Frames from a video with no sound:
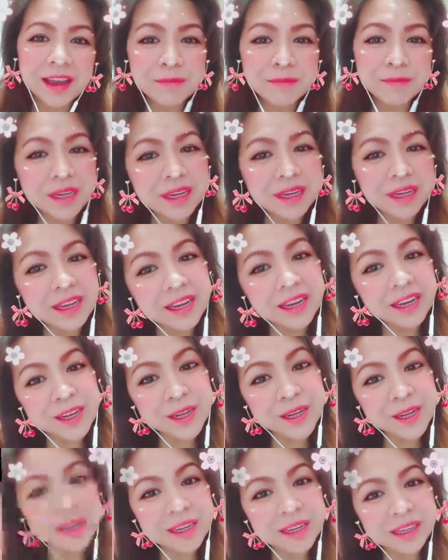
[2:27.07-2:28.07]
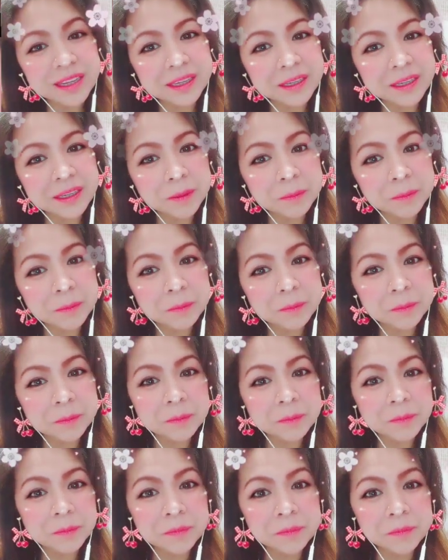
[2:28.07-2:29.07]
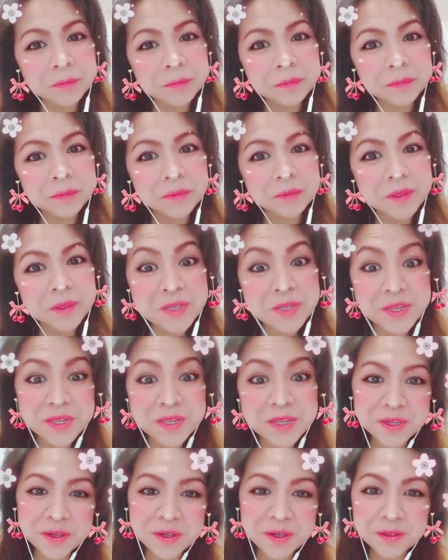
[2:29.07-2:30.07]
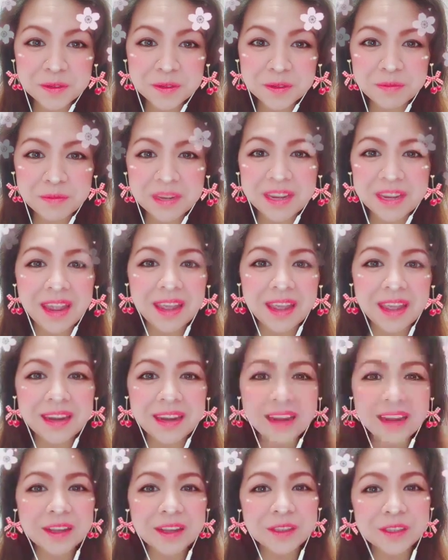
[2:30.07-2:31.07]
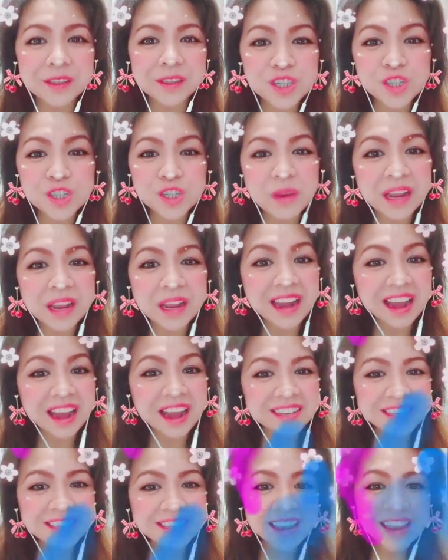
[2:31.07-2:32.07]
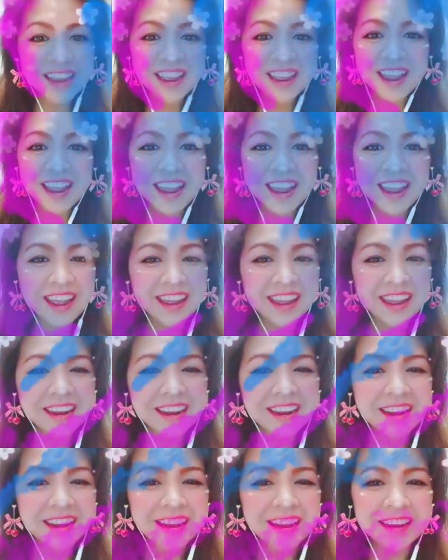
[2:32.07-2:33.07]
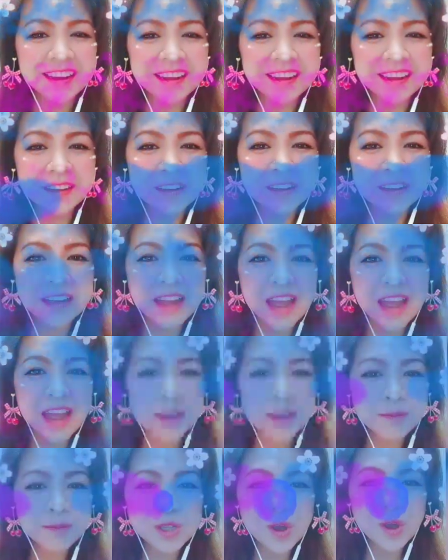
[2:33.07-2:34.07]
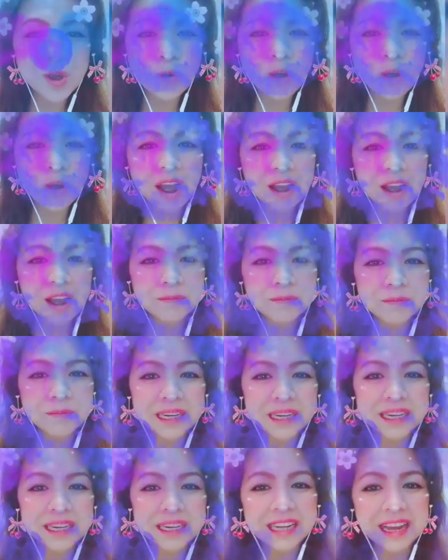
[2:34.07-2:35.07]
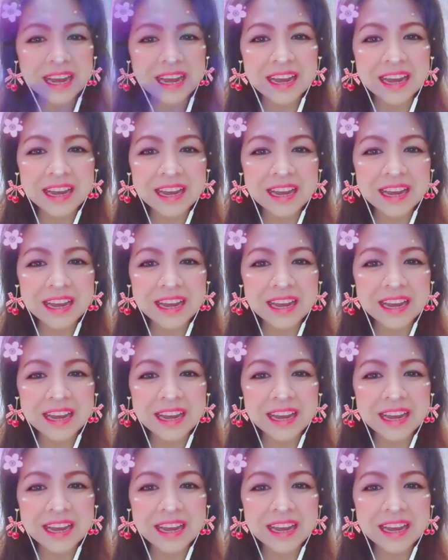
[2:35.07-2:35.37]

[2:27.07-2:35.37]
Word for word: big. Uh, sister to me and uh, teach me a lot. And uh, I'm so happy na